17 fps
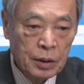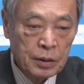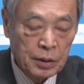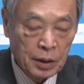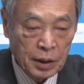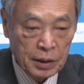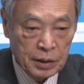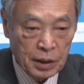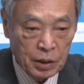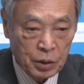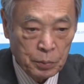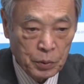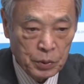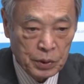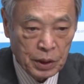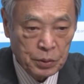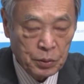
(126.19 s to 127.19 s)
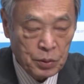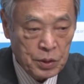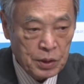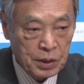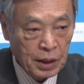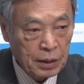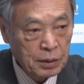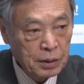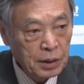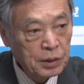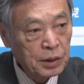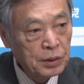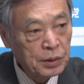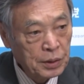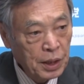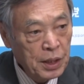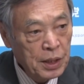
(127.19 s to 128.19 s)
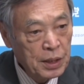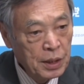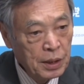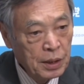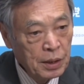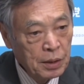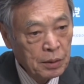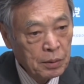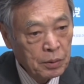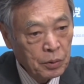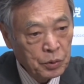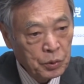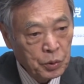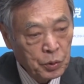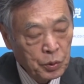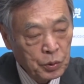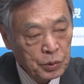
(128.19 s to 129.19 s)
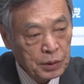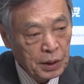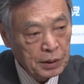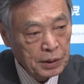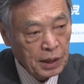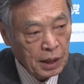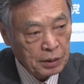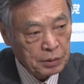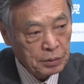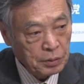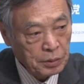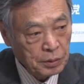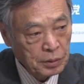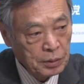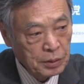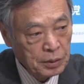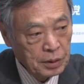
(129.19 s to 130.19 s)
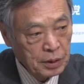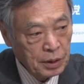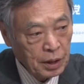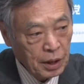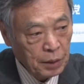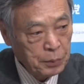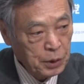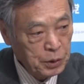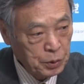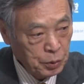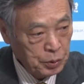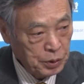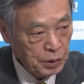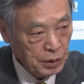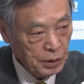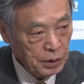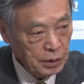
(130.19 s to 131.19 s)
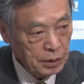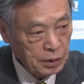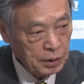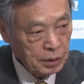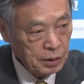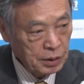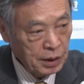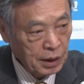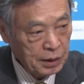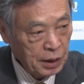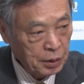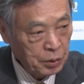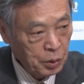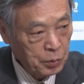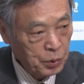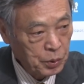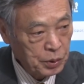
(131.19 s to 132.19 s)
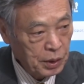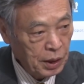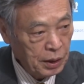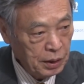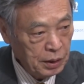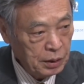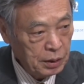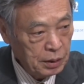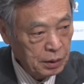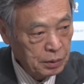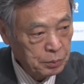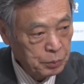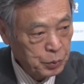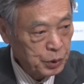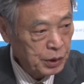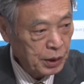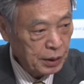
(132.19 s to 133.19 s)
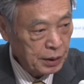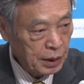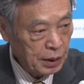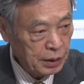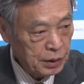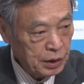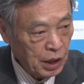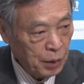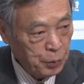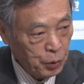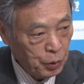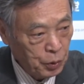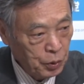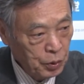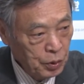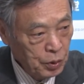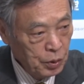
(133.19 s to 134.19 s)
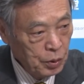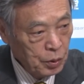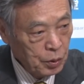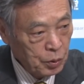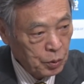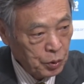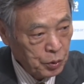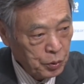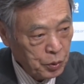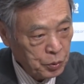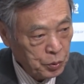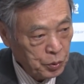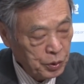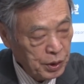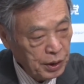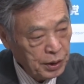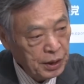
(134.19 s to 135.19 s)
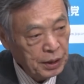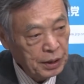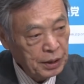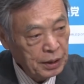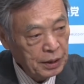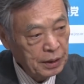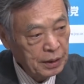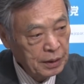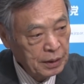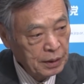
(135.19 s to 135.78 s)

佐川さんの問題と違ってですね事の発端である安倍総理菅さんの問題にぶち当たりしかもこのことを契機に